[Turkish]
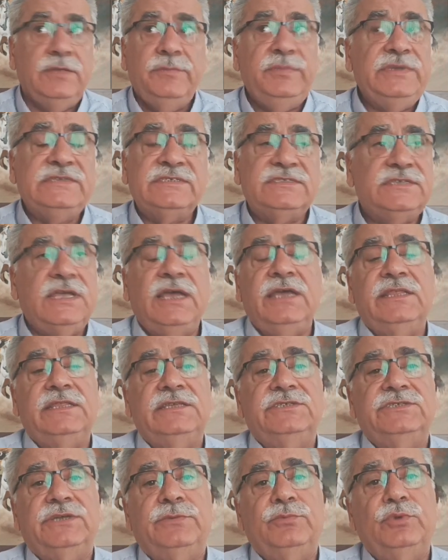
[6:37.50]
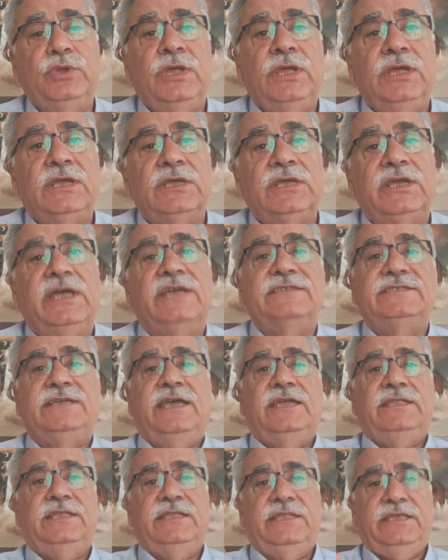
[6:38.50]
biz sadece buna
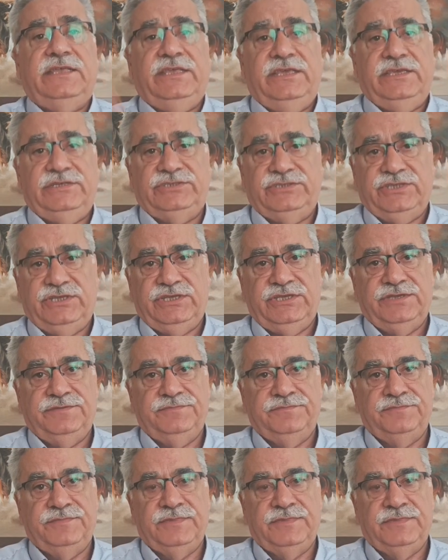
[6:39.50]
kaza dedik geçtik.